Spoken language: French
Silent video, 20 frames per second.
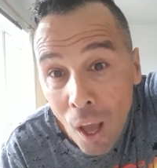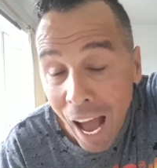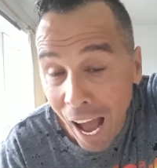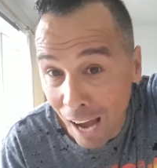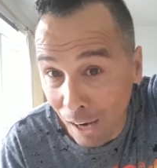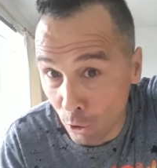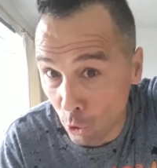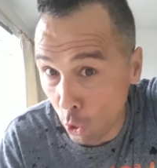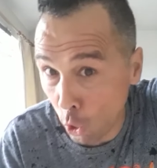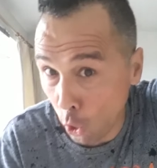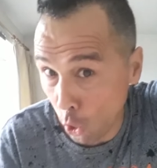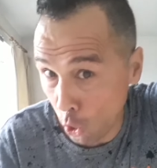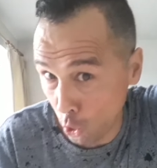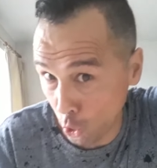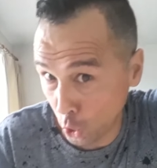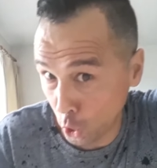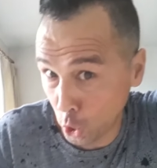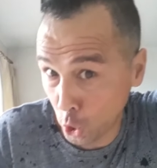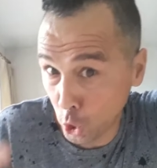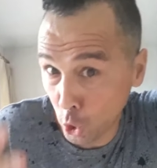Alors,
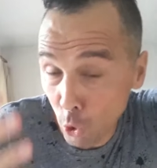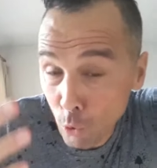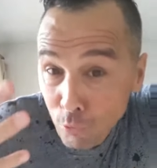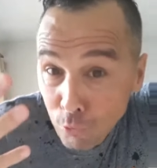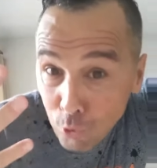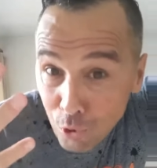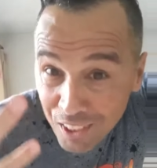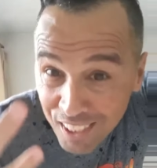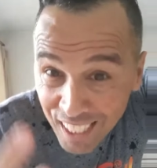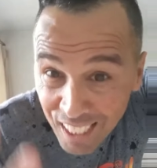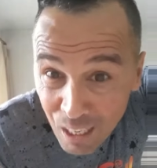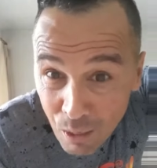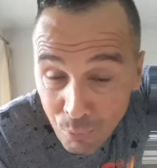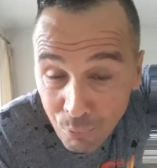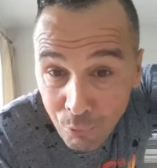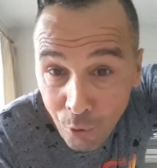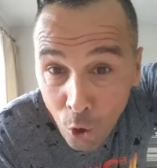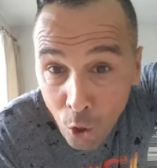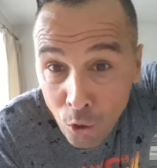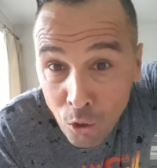je vous
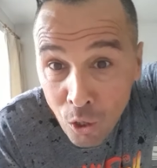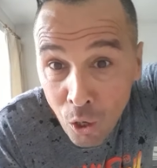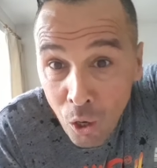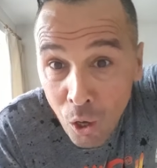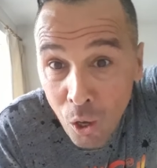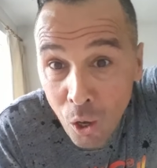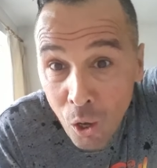téléphone